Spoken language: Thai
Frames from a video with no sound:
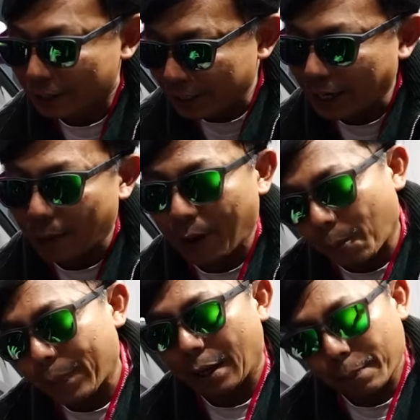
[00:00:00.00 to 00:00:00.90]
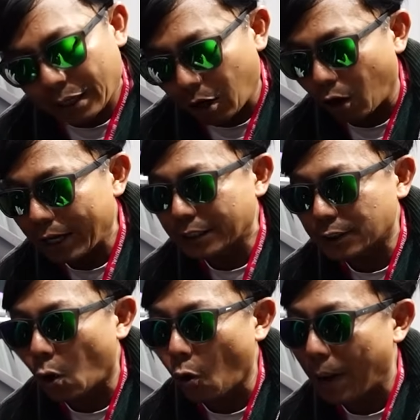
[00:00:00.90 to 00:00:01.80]
นี่ครับเขาเปลี่ยนเป็นล้อเลน
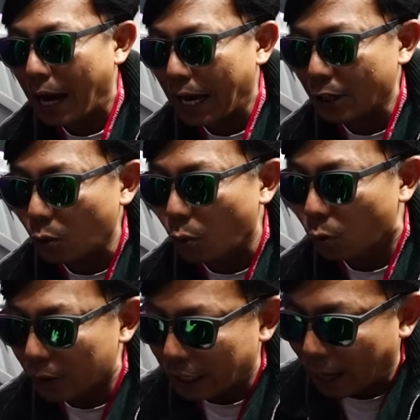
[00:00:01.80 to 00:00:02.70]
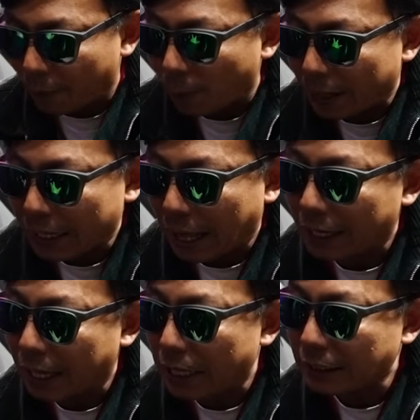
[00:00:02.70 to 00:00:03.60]
โซ่มาให้ดูนะครับก็เป็นลา
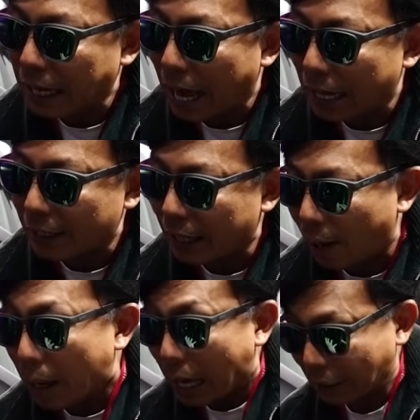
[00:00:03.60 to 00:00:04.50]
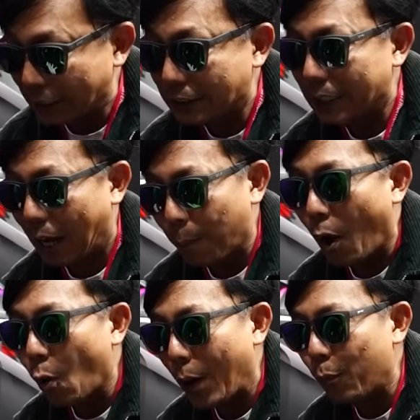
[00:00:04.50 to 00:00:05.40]
ยก้านๆนะครับจริงๆอ่ะม
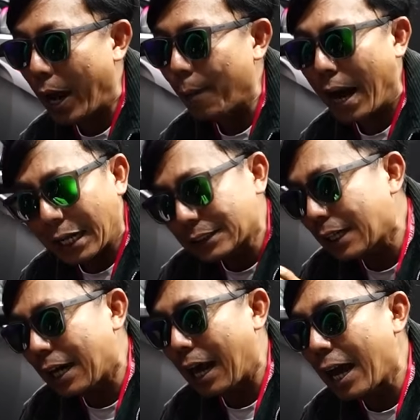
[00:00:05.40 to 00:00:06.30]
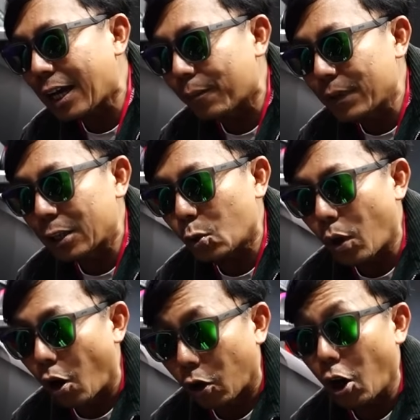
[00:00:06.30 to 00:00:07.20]
องแวบๆอาจจะคล้ายกับในตั
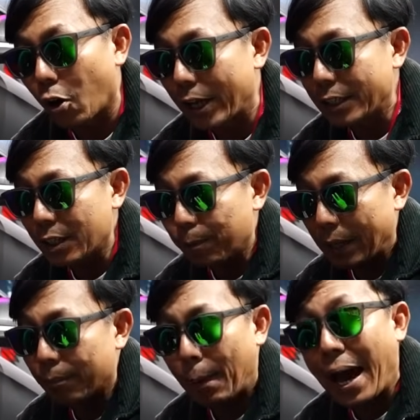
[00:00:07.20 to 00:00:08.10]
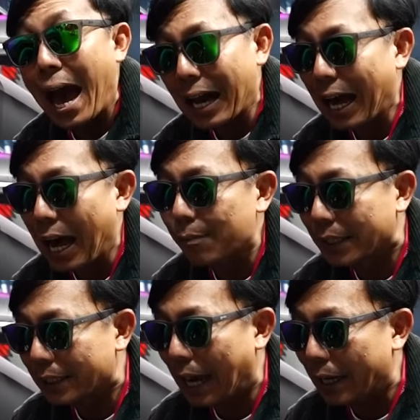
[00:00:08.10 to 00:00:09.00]
วของลองเลนที่เป็นแบบห้าก้านเห
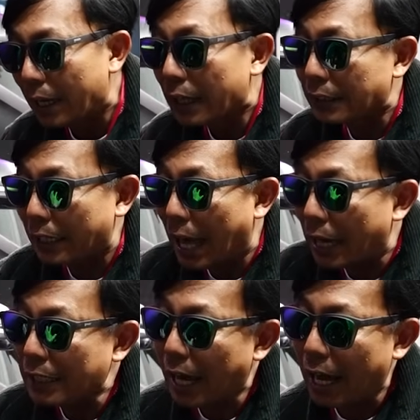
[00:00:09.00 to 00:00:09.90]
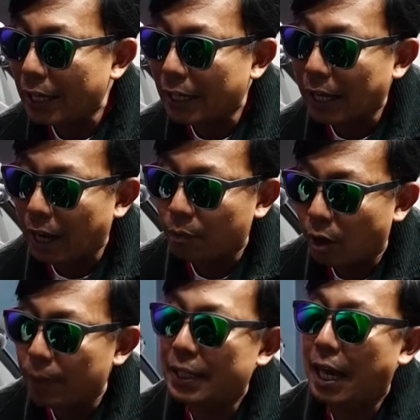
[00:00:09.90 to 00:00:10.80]
มือนกันแต่ยางที่ให้นะครับ
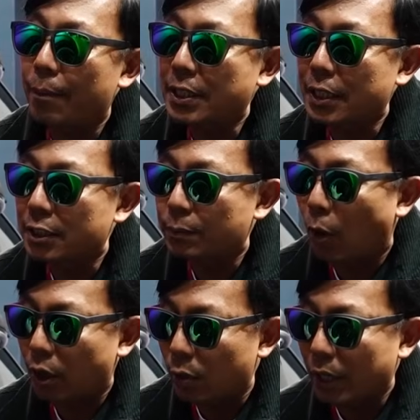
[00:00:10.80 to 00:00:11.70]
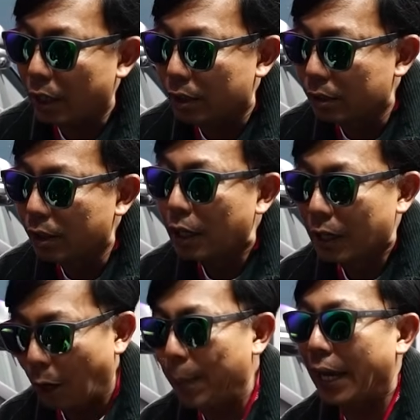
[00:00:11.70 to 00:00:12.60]
ก็เป็งมิชลินสปอร์ตอีวีก็คือ
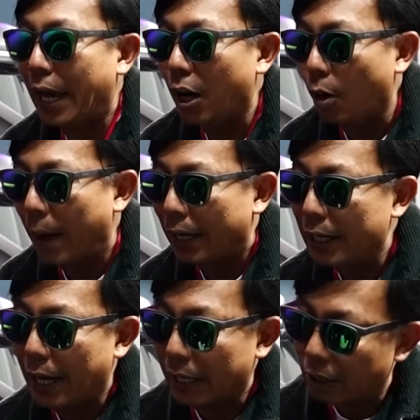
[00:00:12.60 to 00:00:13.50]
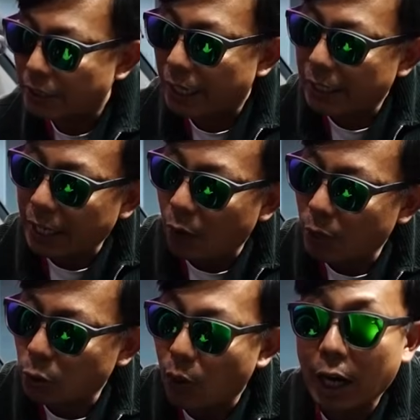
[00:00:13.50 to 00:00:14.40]
เราเปลี่ยนแค่ล้อแม็กนั่นเองเราจะเห็นนะครับ
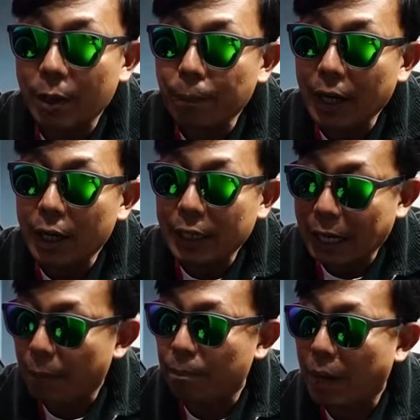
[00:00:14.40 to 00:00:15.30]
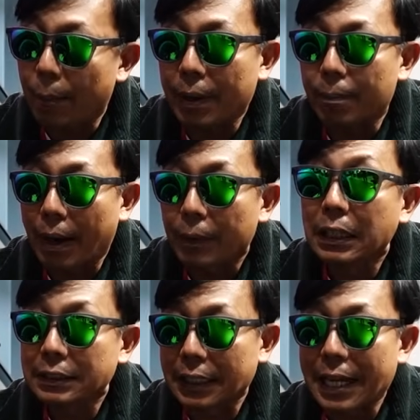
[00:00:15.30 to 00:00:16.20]
ว่าตัวคาลิเปอร์นะครับมาเป็นแบบ
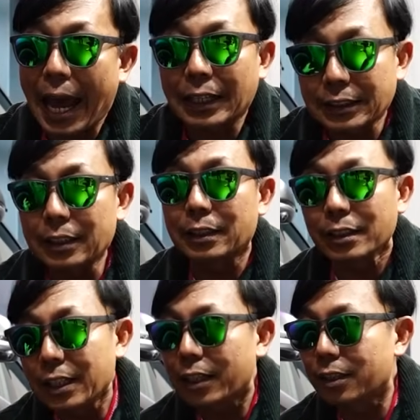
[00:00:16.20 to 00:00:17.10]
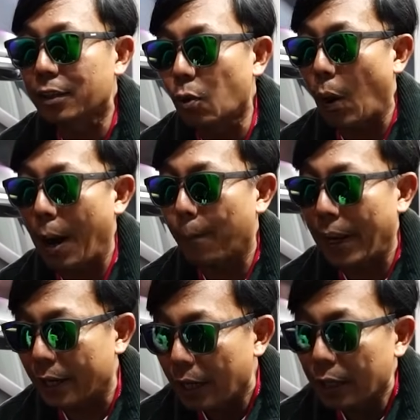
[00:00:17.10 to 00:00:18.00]
สีแดงซึ่งนี่คือความ
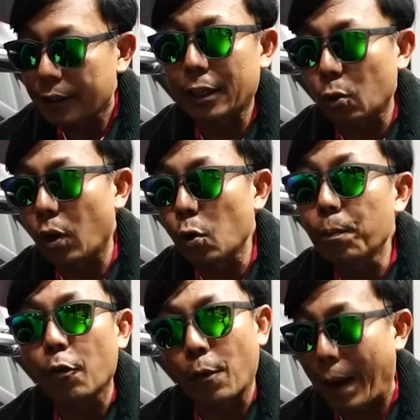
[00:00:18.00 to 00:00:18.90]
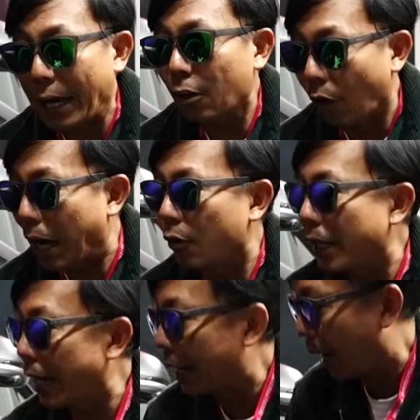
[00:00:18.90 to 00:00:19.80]
เป็นในตัวรุ่น performance ของเขานั่นเอง